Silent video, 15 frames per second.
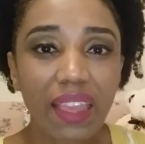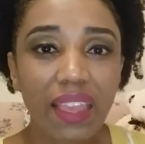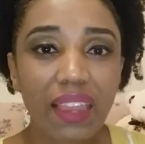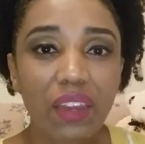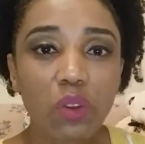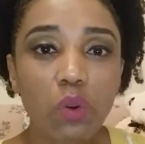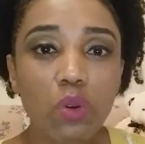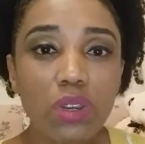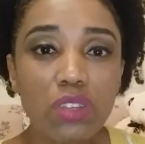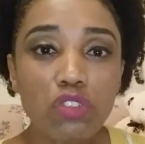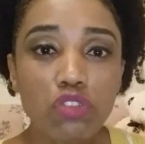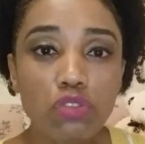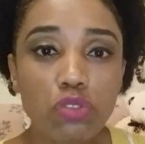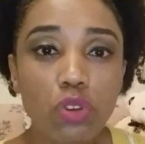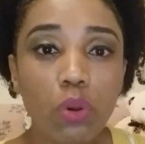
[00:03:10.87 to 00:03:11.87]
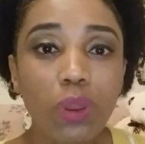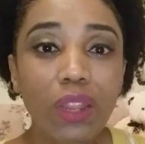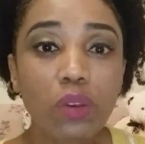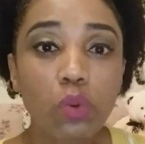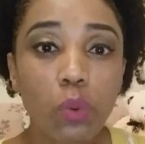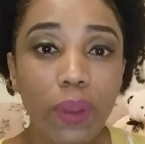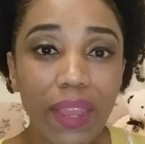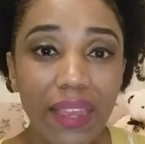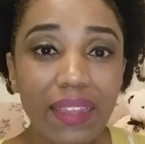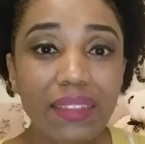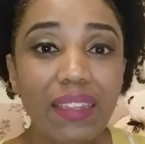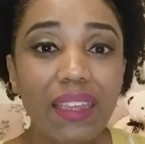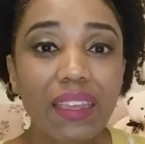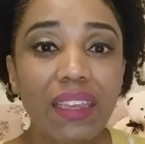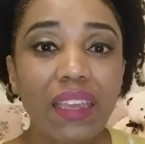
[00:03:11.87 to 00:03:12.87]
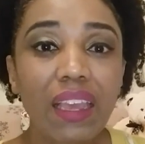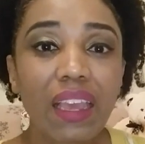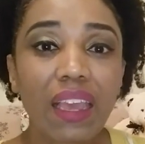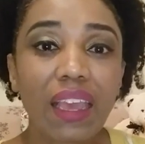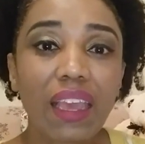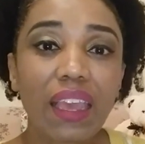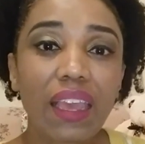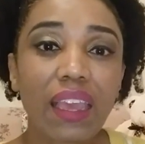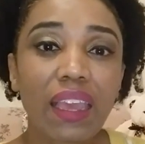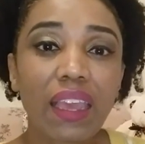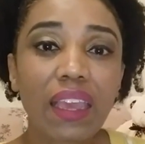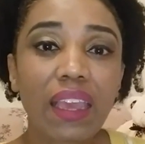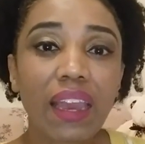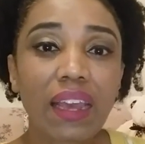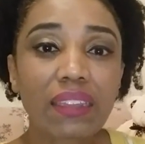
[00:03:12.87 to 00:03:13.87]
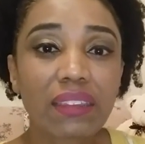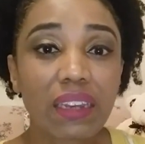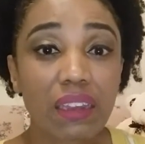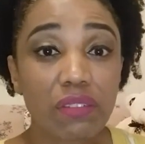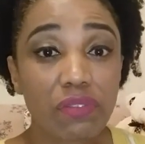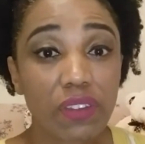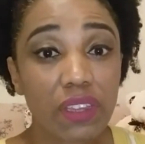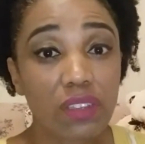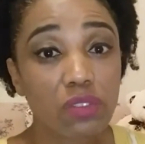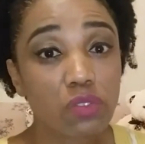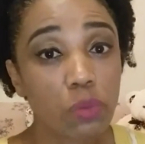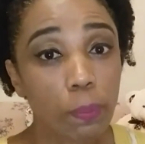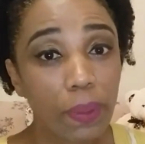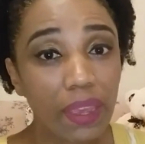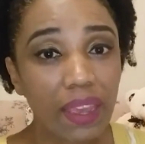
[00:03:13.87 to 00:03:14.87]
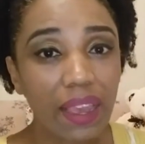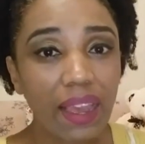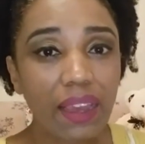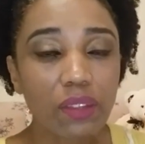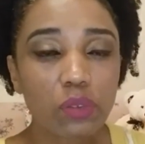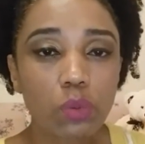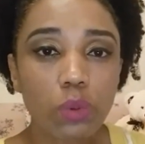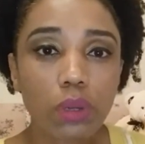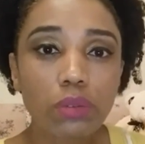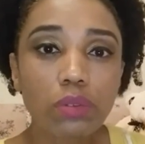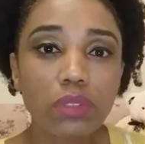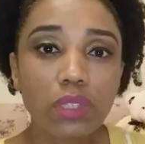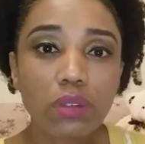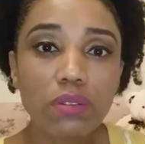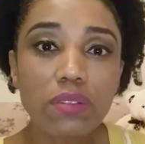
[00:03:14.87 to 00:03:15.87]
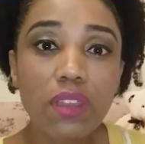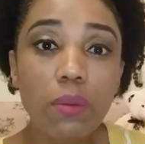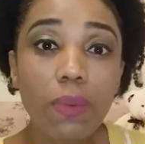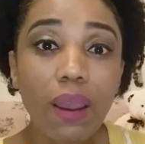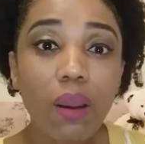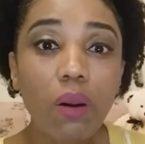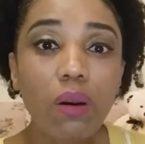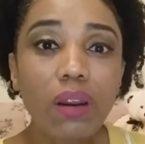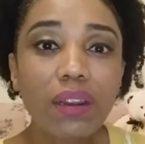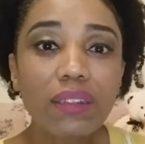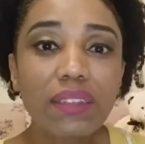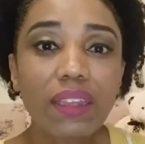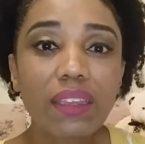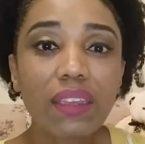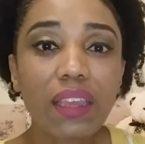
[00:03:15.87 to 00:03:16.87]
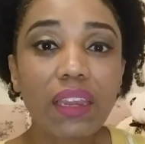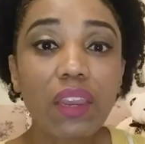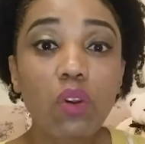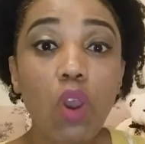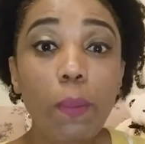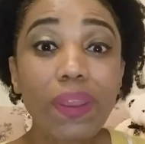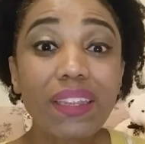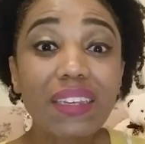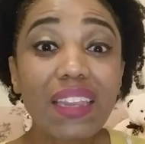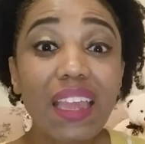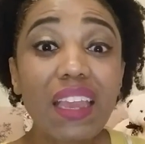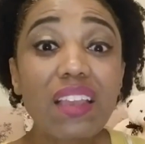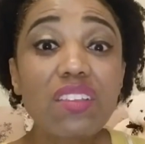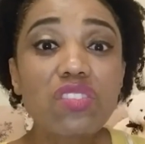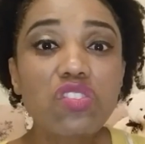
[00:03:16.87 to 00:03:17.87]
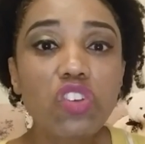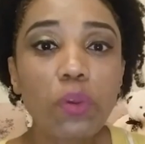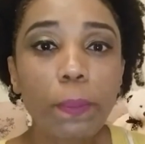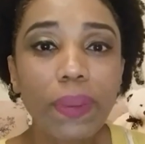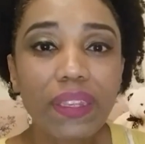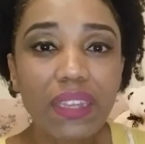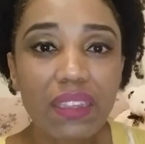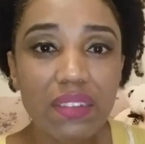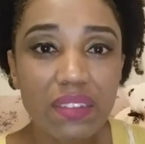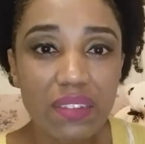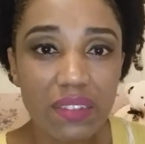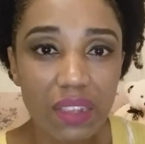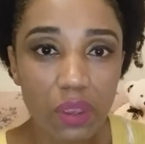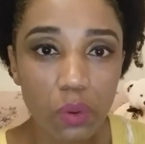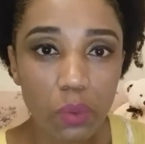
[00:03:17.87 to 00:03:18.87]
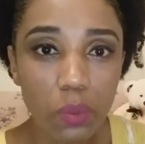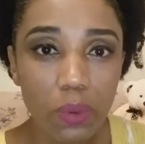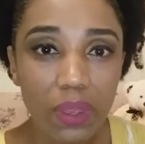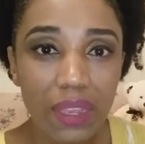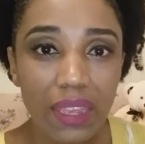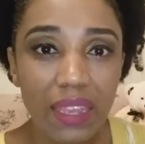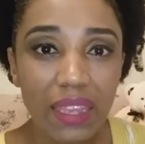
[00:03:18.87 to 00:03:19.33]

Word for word: Ele conquistou lá no Éden é, através do pecado, quando Deus deu uma ordem e ali o homem desobedeceu.